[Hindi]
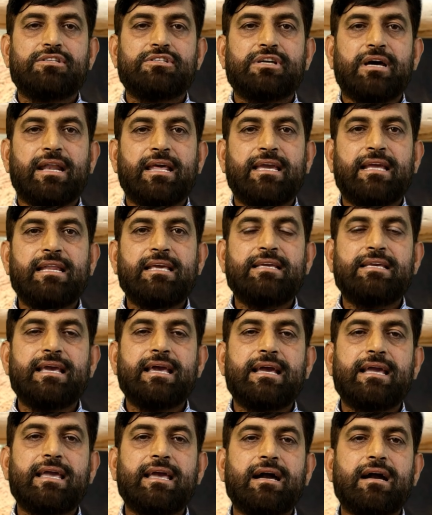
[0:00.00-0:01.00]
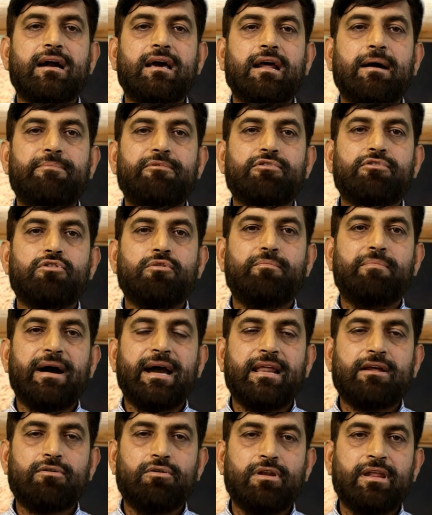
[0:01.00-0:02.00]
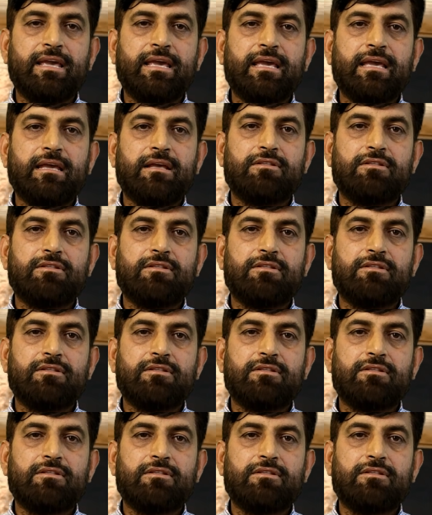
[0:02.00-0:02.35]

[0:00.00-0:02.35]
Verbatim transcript: चारे के लिए यह है कि अगर आप उनको बाहर खोलेंगे